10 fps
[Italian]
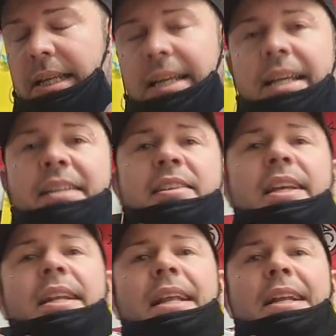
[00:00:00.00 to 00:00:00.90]
il,
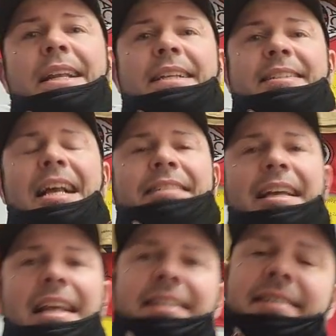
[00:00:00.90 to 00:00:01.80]
il, il,
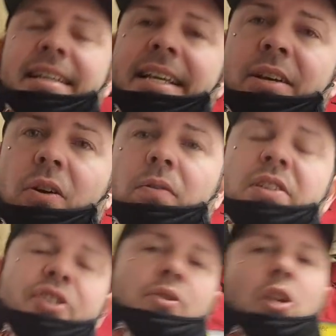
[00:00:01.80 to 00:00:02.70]
Satana di Schio,
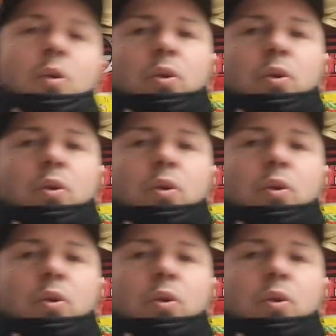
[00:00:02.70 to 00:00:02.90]
il signor